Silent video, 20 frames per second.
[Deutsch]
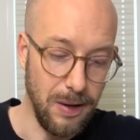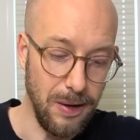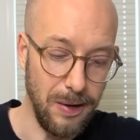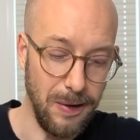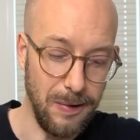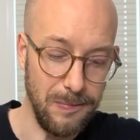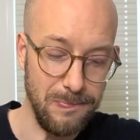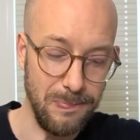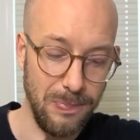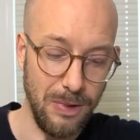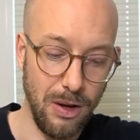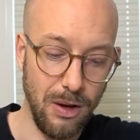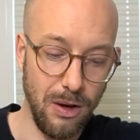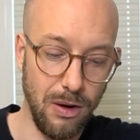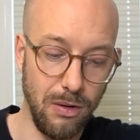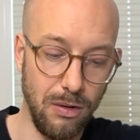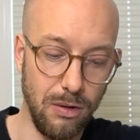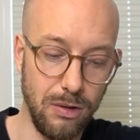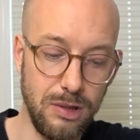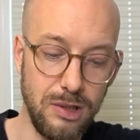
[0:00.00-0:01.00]
Ähm,
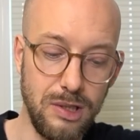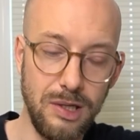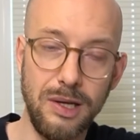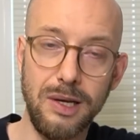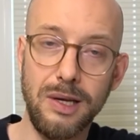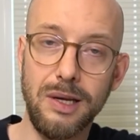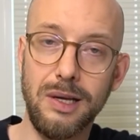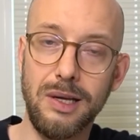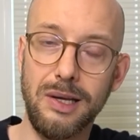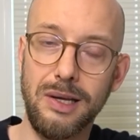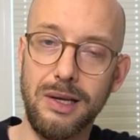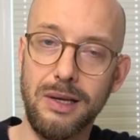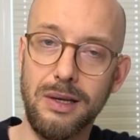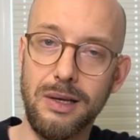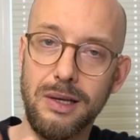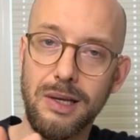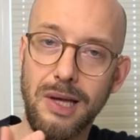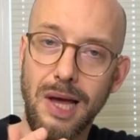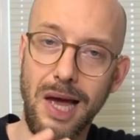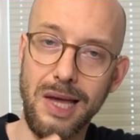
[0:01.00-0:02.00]
und
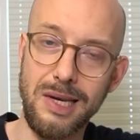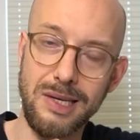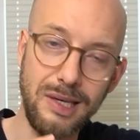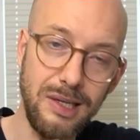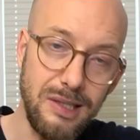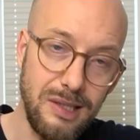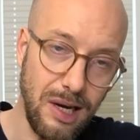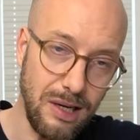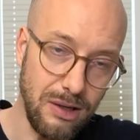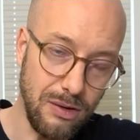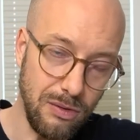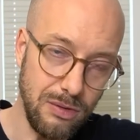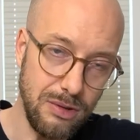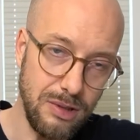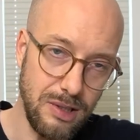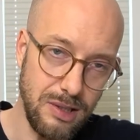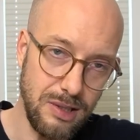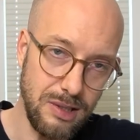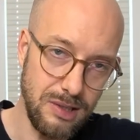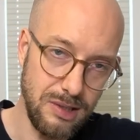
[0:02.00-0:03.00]
ein dritter
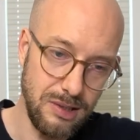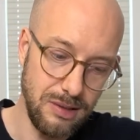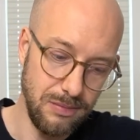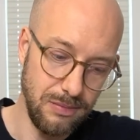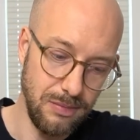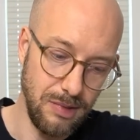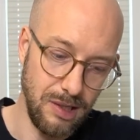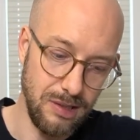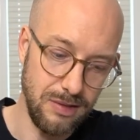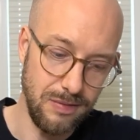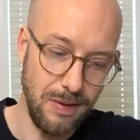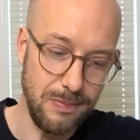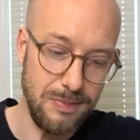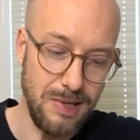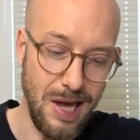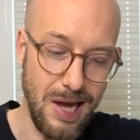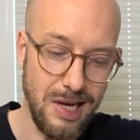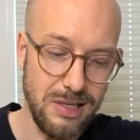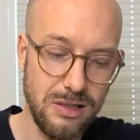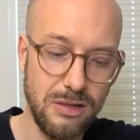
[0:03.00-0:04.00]
Grund ist, also wir haben
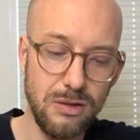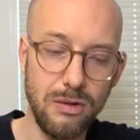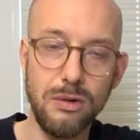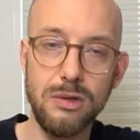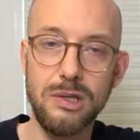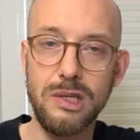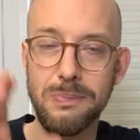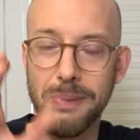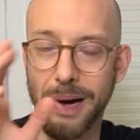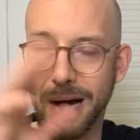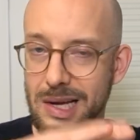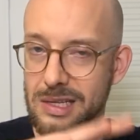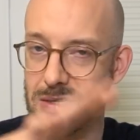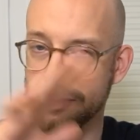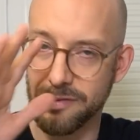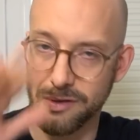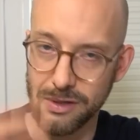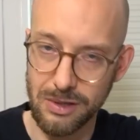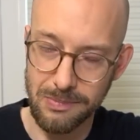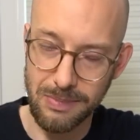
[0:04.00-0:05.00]
den ersten Grund, die Preise
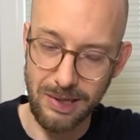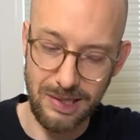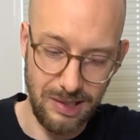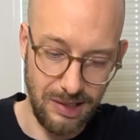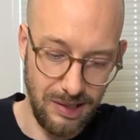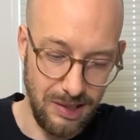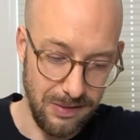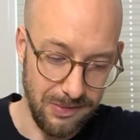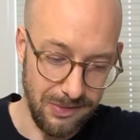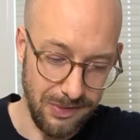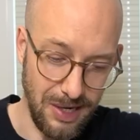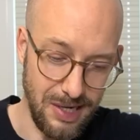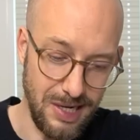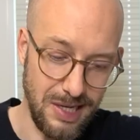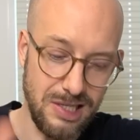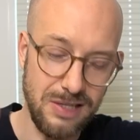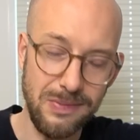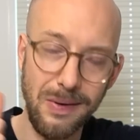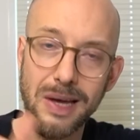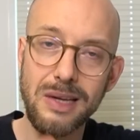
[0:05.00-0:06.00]
von den Batterien fallen.
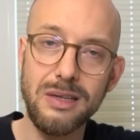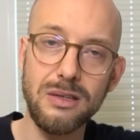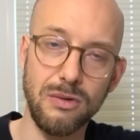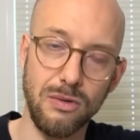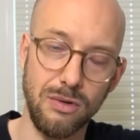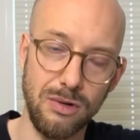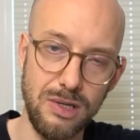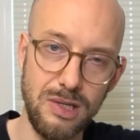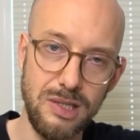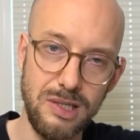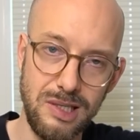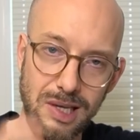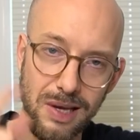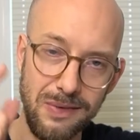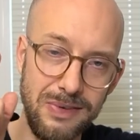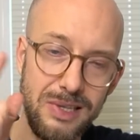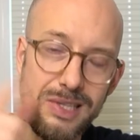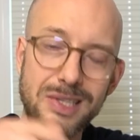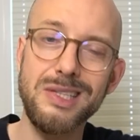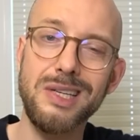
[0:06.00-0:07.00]
Der zweite Grund ist, die
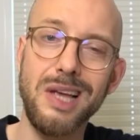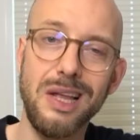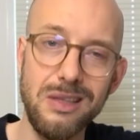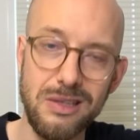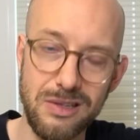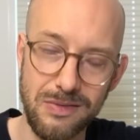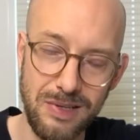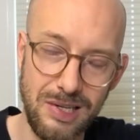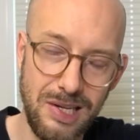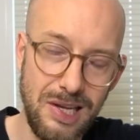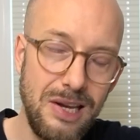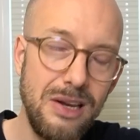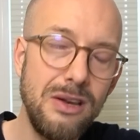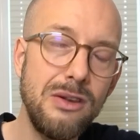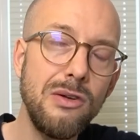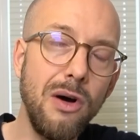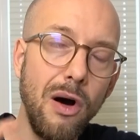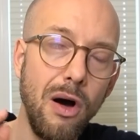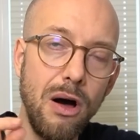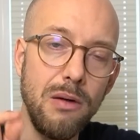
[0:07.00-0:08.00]
Effizienz wird
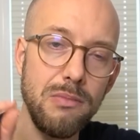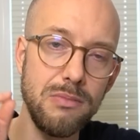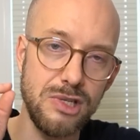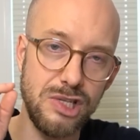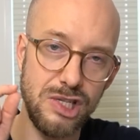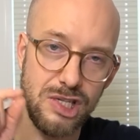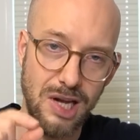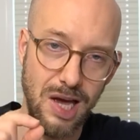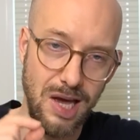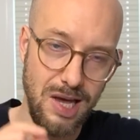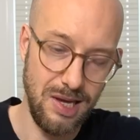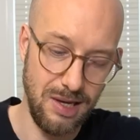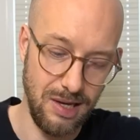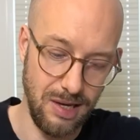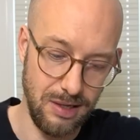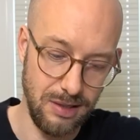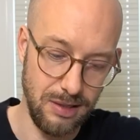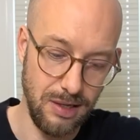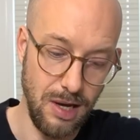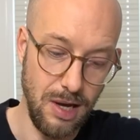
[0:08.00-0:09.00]
enorm
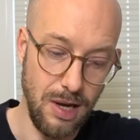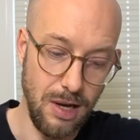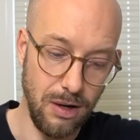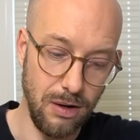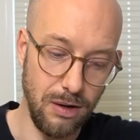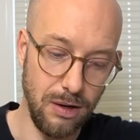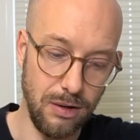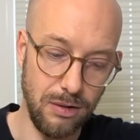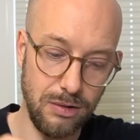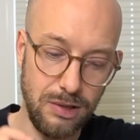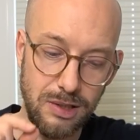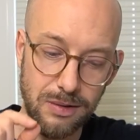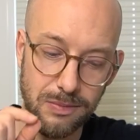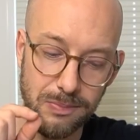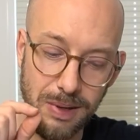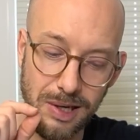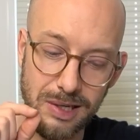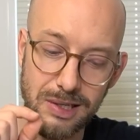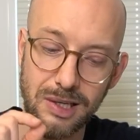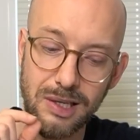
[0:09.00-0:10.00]
steigern äh, und die
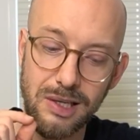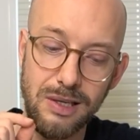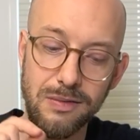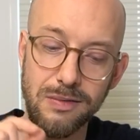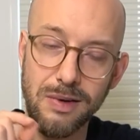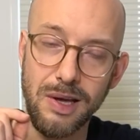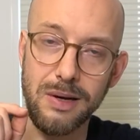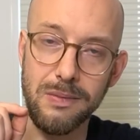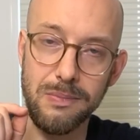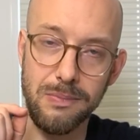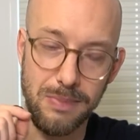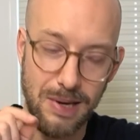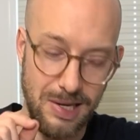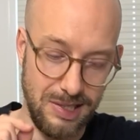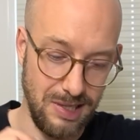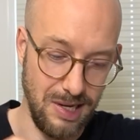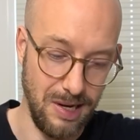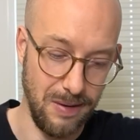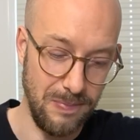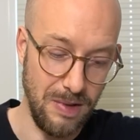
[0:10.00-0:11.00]
Batterien werden
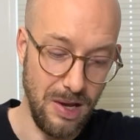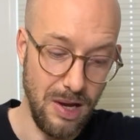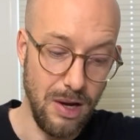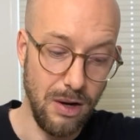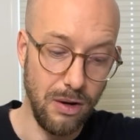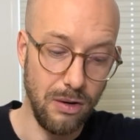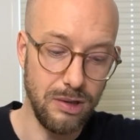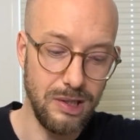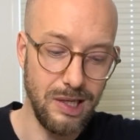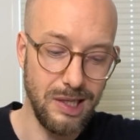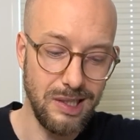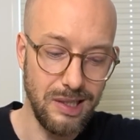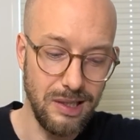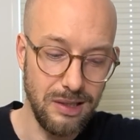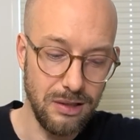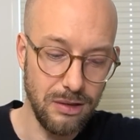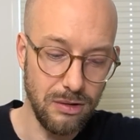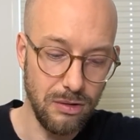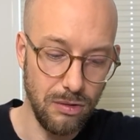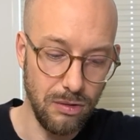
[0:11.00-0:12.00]
besser. Und der
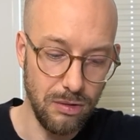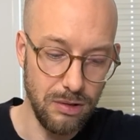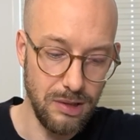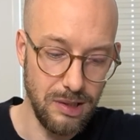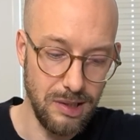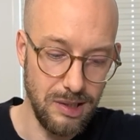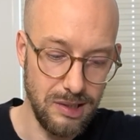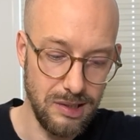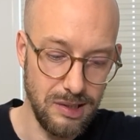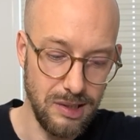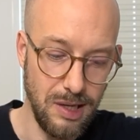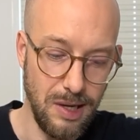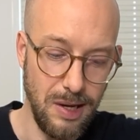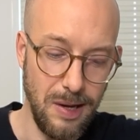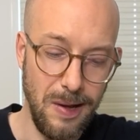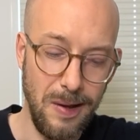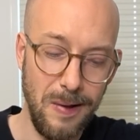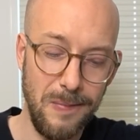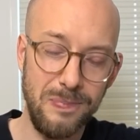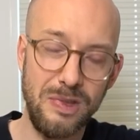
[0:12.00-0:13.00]
dritte Grund ist,
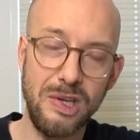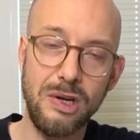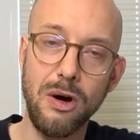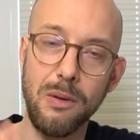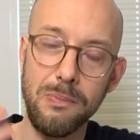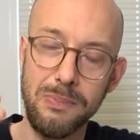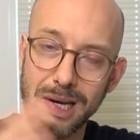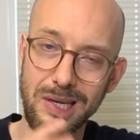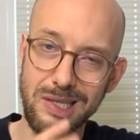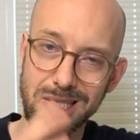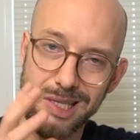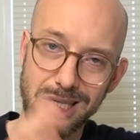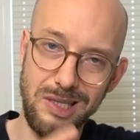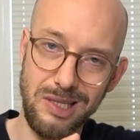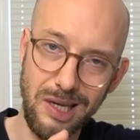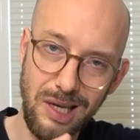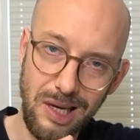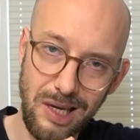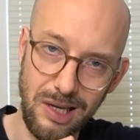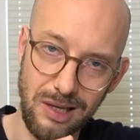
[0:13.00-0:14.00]
die
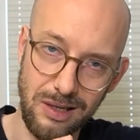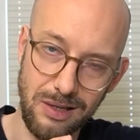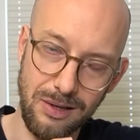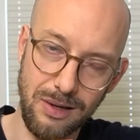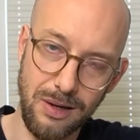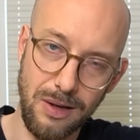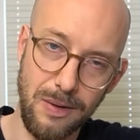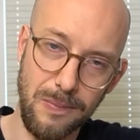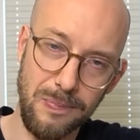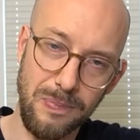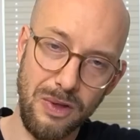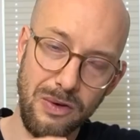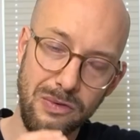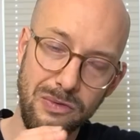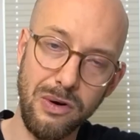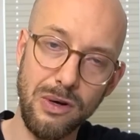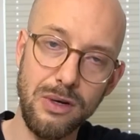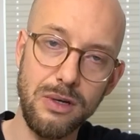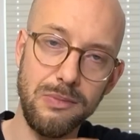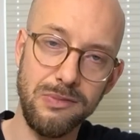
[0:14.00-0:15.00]
Komplexität
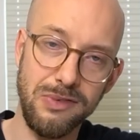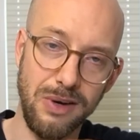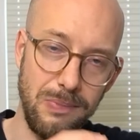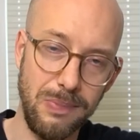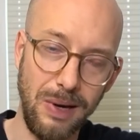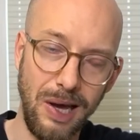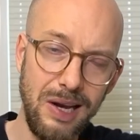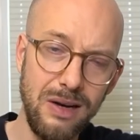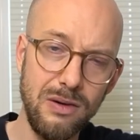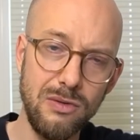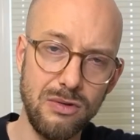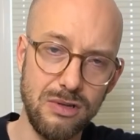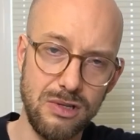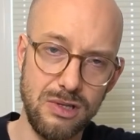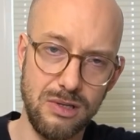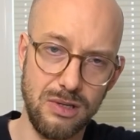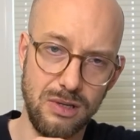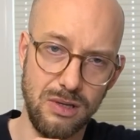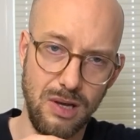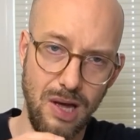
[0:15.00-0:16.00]
von einem
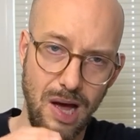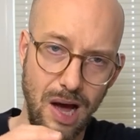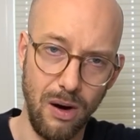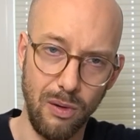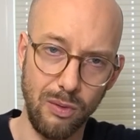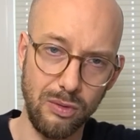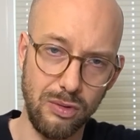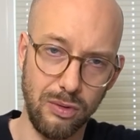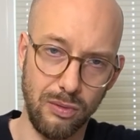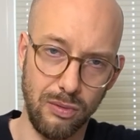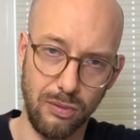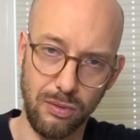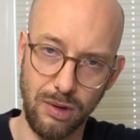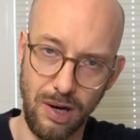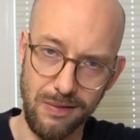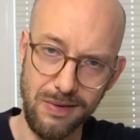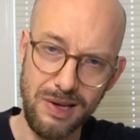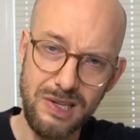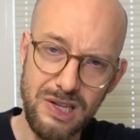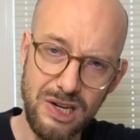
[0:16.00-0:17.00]
Verbrennungsauto
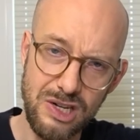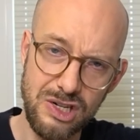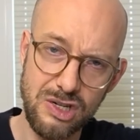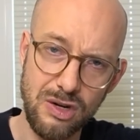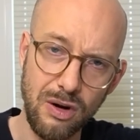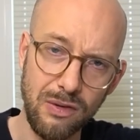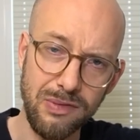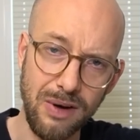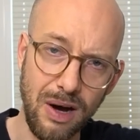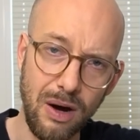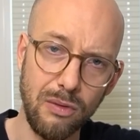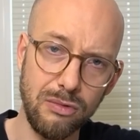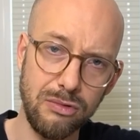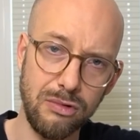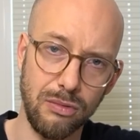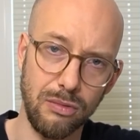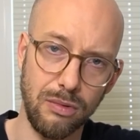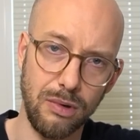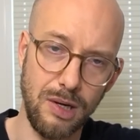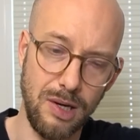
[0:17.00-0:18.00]
oder
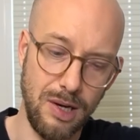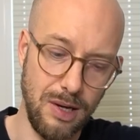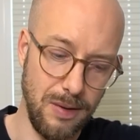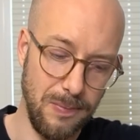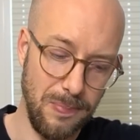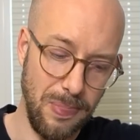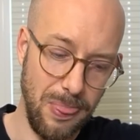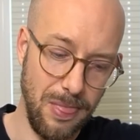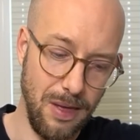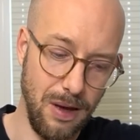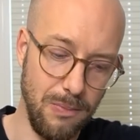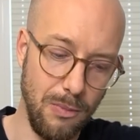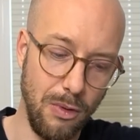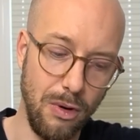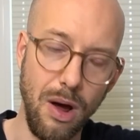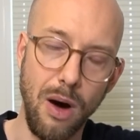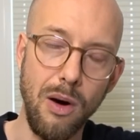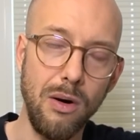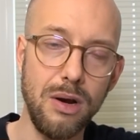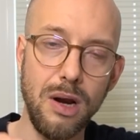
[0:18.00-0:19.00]
Wasserstoffauto ähm,
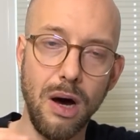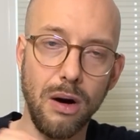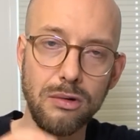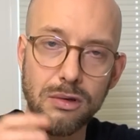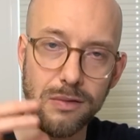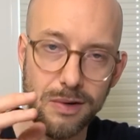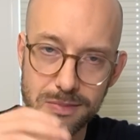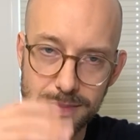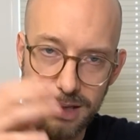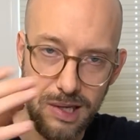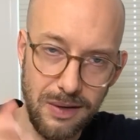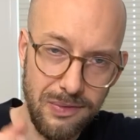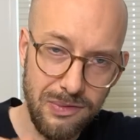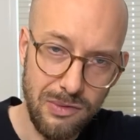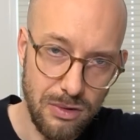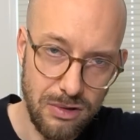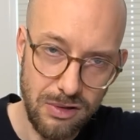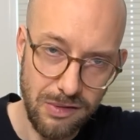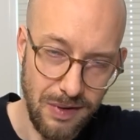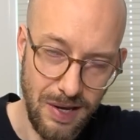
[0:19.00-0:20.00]
oder auch ein Auto, was mit
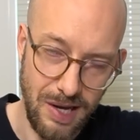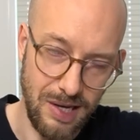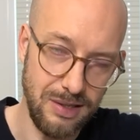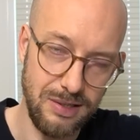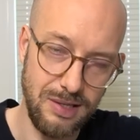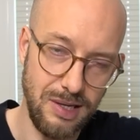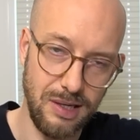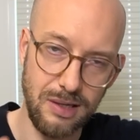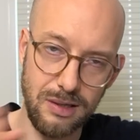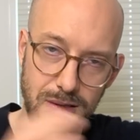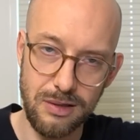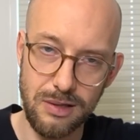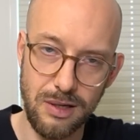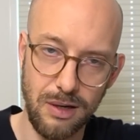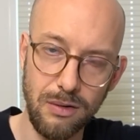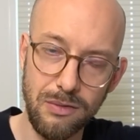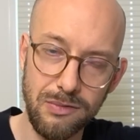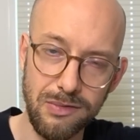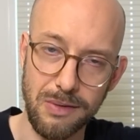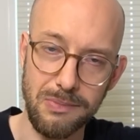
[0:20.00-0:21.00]
E-Fuels fährt, ist ja, ist ja
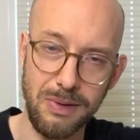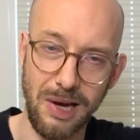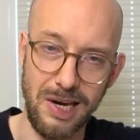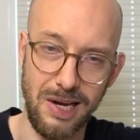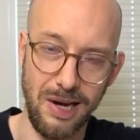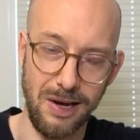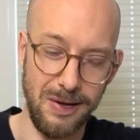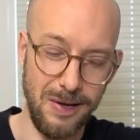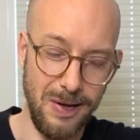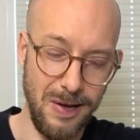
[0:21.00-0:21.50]
auch ein Verbrenner,